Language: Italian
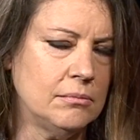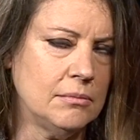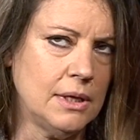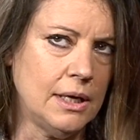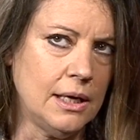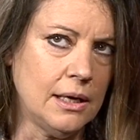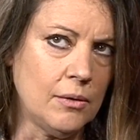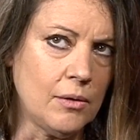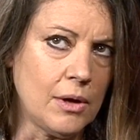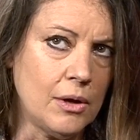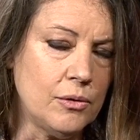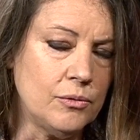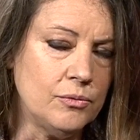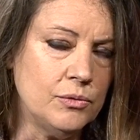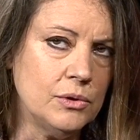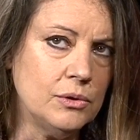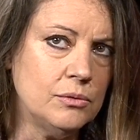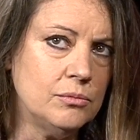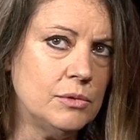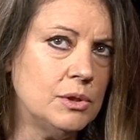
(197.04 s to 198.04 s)

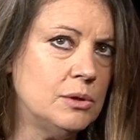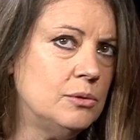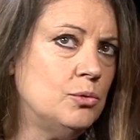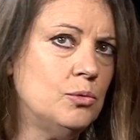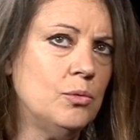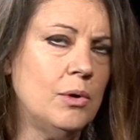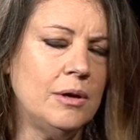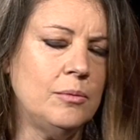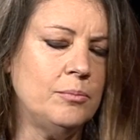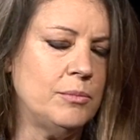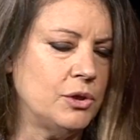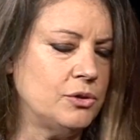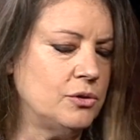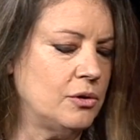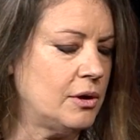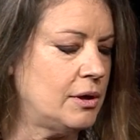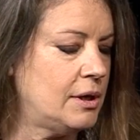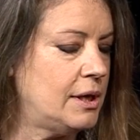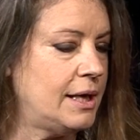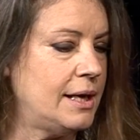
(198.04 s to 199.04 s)
mm, in ugual
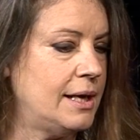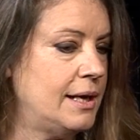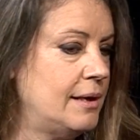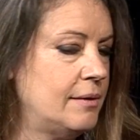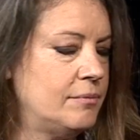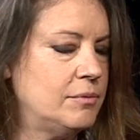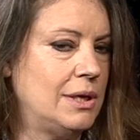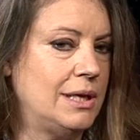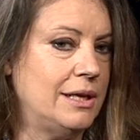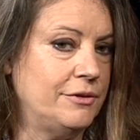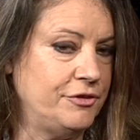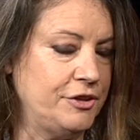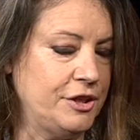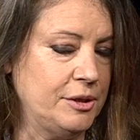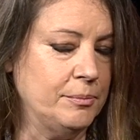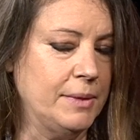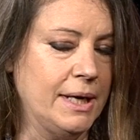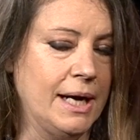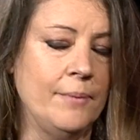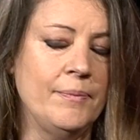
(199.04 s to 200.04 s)
modo che la
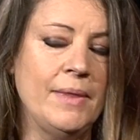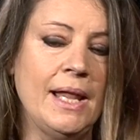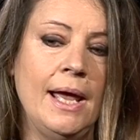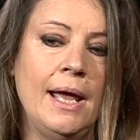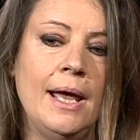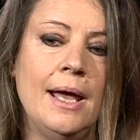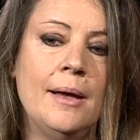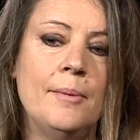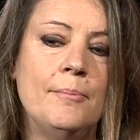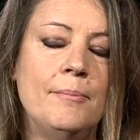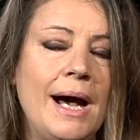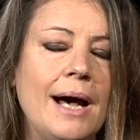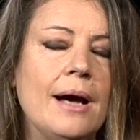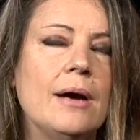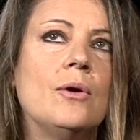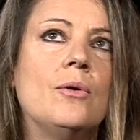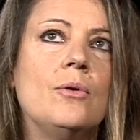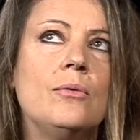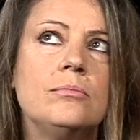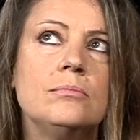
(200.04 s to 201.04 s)
fibra, ma
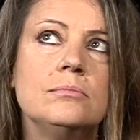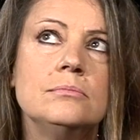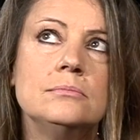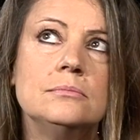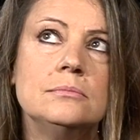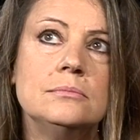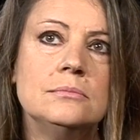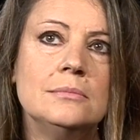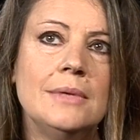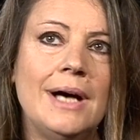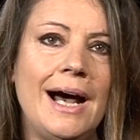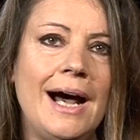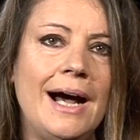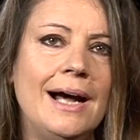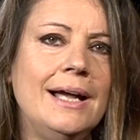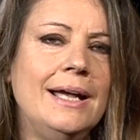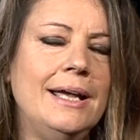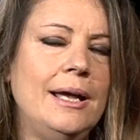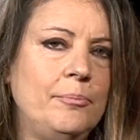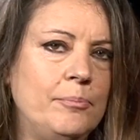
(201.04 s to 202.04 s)

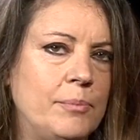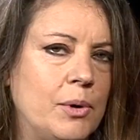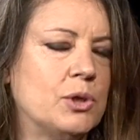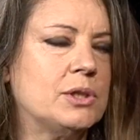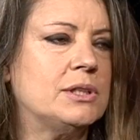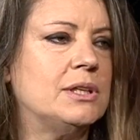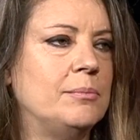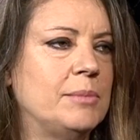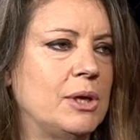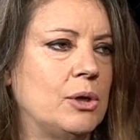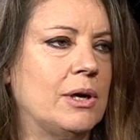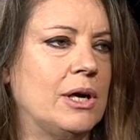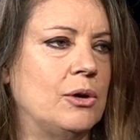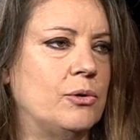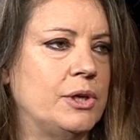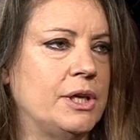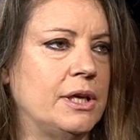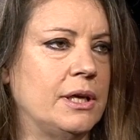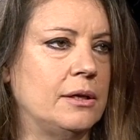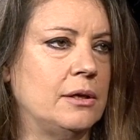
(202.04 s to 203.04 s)
anche apporta meno
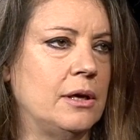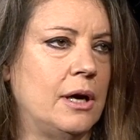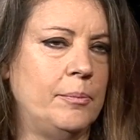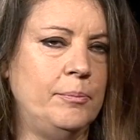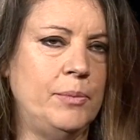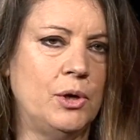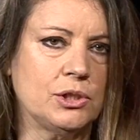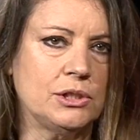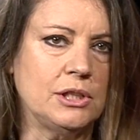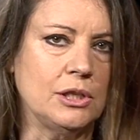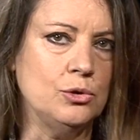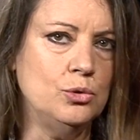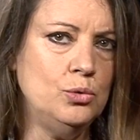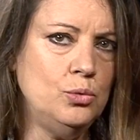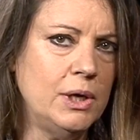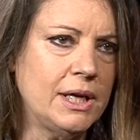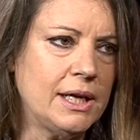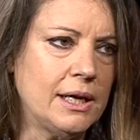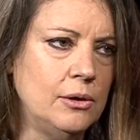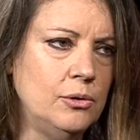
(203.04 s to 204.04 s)
calorie, apporta
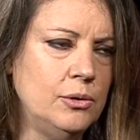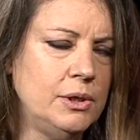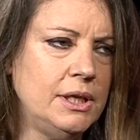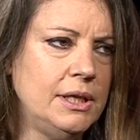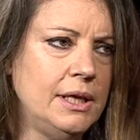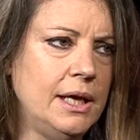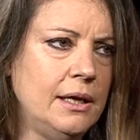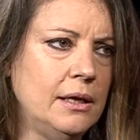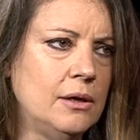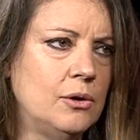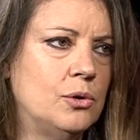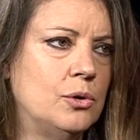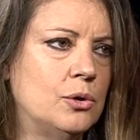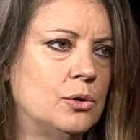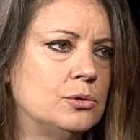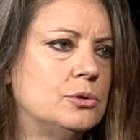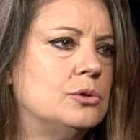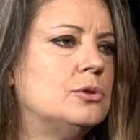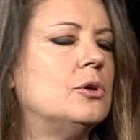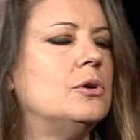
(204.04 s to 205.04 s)
due calorie
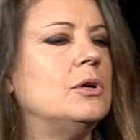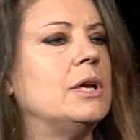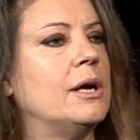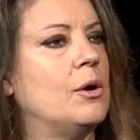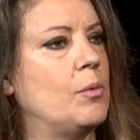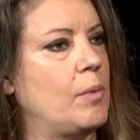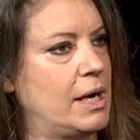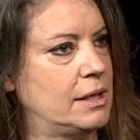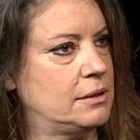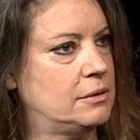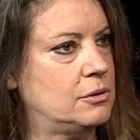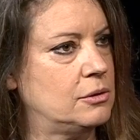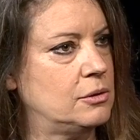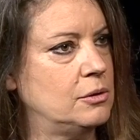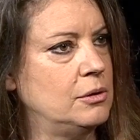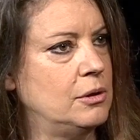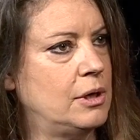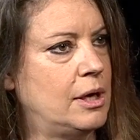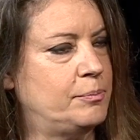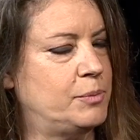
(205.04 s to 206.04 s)
contro le
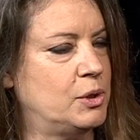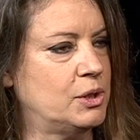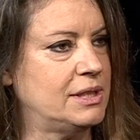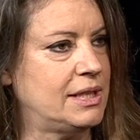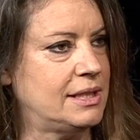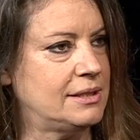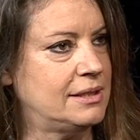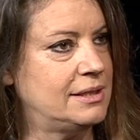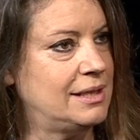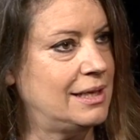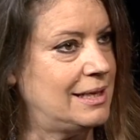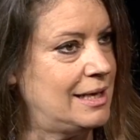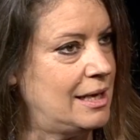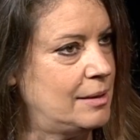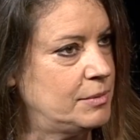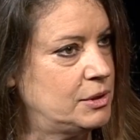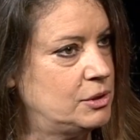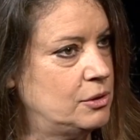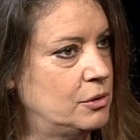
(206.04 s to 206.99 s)
quattro apportate dall'amido.